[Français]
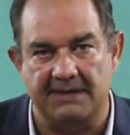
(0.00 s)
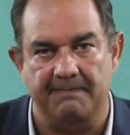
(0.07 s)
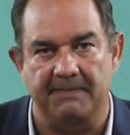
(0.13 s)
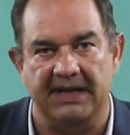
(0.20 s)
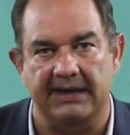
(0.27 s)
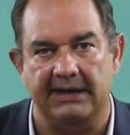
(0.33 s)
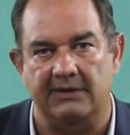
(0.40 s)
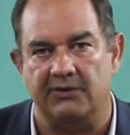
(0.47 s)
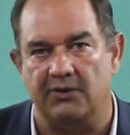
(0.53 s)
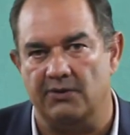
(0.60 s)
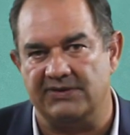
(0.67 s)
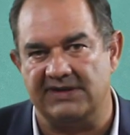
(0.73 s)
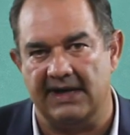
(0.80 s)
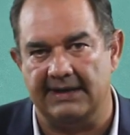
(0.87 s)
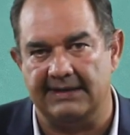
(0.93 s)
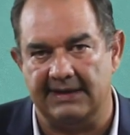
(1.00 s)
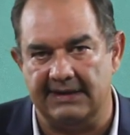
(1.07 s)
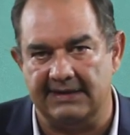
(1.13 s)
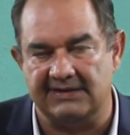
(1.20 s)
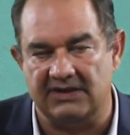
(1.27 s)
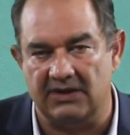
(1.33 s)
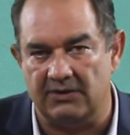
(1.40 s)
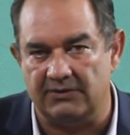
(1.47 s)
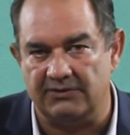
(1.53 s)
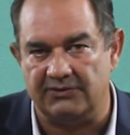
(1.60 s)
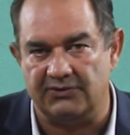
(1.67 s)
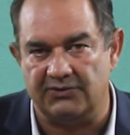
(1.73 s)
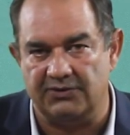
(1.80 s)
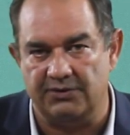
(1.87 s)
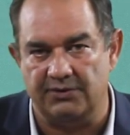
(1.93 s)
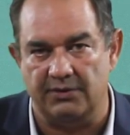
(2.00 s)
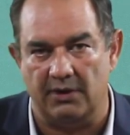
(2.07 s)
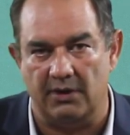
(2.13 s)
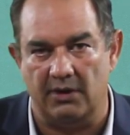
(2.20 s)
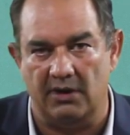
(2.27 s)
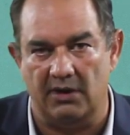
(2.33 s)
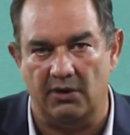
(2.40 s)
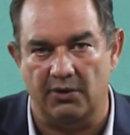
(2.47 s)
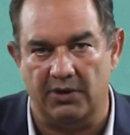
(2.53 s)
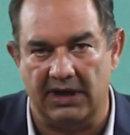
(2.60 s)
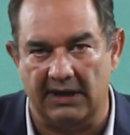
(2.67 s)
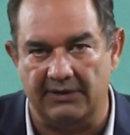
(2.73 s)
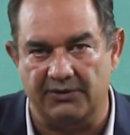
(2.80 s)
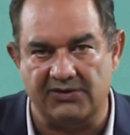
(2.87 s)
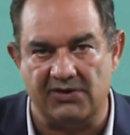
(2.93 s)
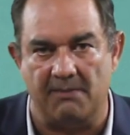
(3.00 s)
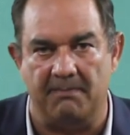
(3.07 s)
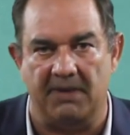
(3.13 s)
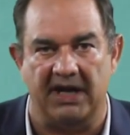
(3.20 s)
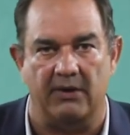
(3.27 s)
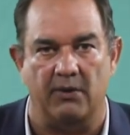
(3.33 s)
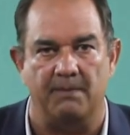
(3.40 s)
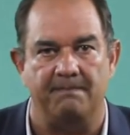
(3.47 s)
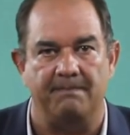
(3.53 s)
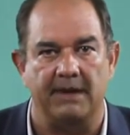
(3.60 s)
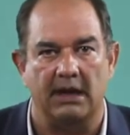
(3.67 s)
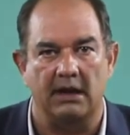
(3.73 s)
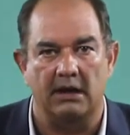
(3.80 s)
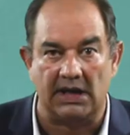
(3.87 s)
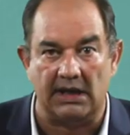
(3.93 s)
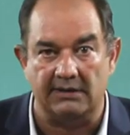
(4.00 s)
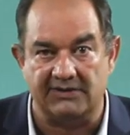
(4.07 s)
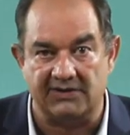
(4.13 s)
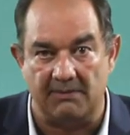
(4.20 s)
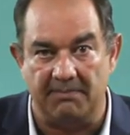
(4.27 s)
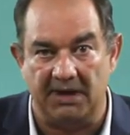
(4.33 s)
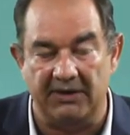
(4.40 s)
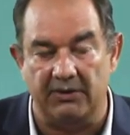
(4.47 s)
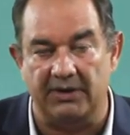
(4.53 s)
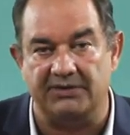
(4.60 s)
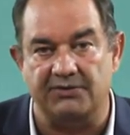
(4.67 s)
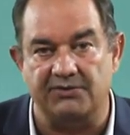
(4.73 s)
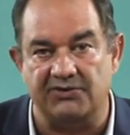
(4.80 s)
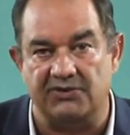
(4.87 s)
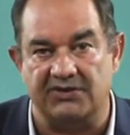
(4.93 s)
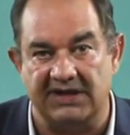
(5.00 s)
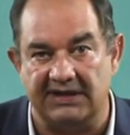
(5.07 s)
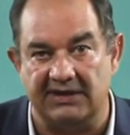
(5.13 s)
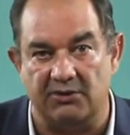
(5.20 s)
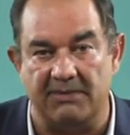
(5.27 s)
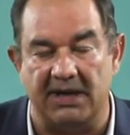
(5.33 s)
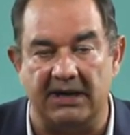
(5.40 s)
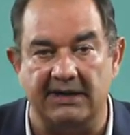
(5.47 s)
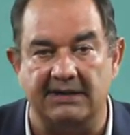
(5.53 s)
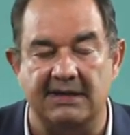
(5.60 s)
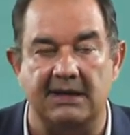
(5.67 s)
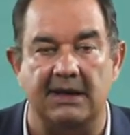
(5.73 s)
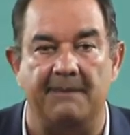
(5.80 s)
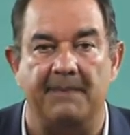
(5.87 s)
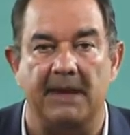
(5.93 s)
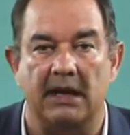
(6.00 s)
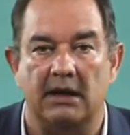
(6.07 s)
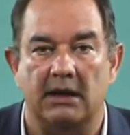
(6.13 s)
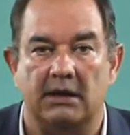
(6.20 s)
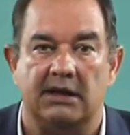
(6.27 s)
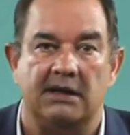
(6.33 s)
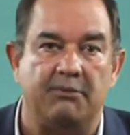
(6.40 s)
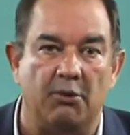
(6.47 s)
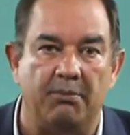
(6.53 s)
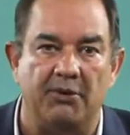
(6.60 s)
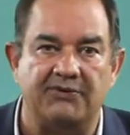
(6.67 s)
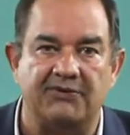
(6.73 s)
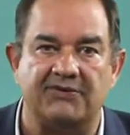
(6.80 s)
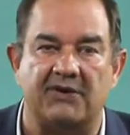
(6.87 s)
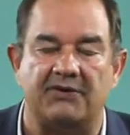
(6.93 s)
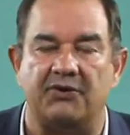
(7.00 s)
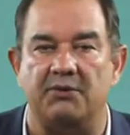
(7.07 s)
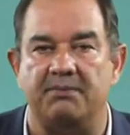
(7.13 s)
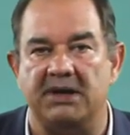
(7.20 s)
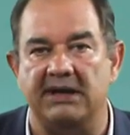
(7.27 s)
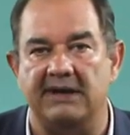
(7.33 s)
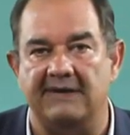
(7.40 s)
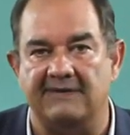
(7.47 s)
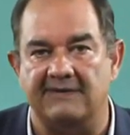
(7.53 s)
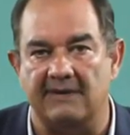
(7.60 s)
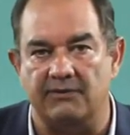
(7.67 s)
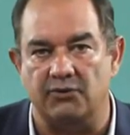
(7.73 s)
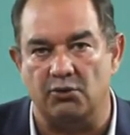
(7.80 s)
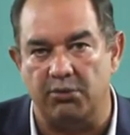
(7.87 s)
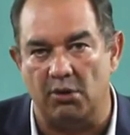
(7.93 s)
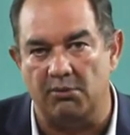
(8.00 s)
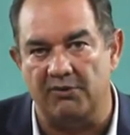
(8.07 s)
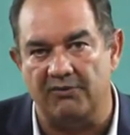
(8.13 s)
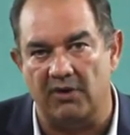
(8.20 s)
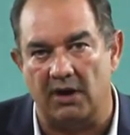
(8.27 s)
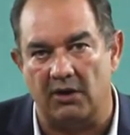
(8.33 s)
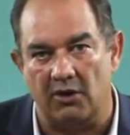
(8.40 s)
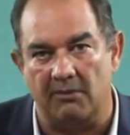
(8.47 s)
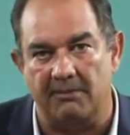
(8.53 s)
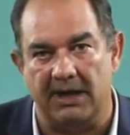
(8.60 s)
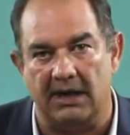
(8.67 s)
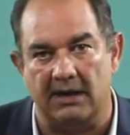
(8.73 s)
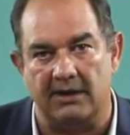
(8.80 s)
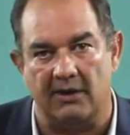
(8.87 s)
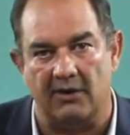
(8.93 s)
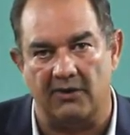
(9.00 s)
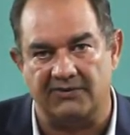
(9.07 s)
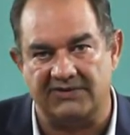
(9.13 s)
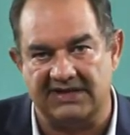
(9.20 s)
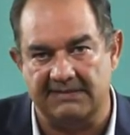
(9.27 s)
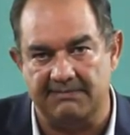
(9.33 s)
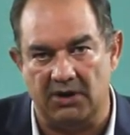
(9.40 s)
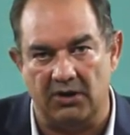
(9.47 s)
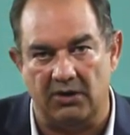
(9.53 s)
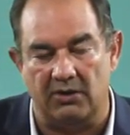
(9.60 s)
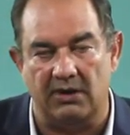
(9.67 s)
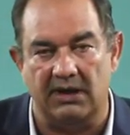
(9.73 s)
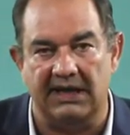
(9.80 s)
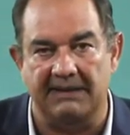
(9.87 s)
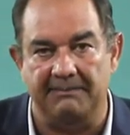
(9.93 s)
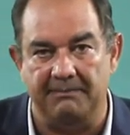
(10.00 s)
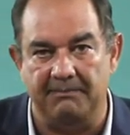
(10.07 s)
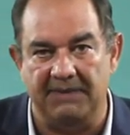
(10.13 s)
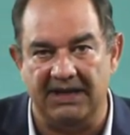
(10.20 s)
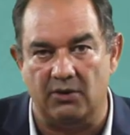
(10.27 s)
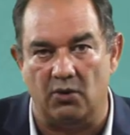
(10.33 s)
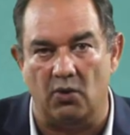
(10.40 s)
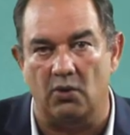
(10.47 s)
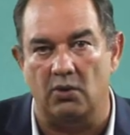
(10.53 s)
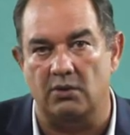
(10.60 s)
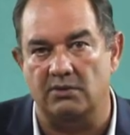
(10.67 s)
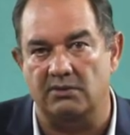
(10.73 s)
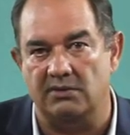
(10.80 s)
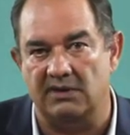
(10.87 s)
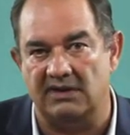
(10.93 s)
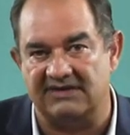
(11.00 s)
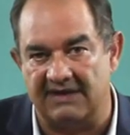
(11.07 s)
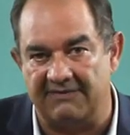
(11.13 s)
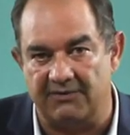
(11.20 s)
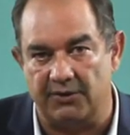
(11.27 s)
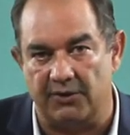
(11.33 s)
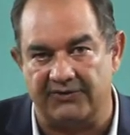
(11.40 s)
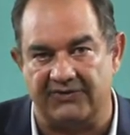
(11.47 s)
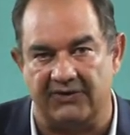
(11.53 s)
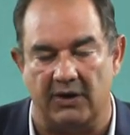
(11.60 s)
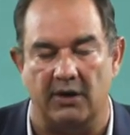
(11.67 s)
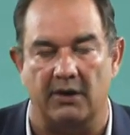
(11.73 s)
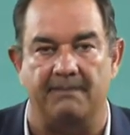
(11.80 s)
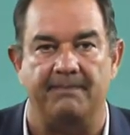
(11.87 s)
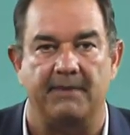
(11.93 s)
mérite que l'on s'arrête un instant sur le cas de Sampleo. Sampleo est une société de marketing qui propose aux entreprises de promouvoir leur marque en ciblant les micro-influenceurs.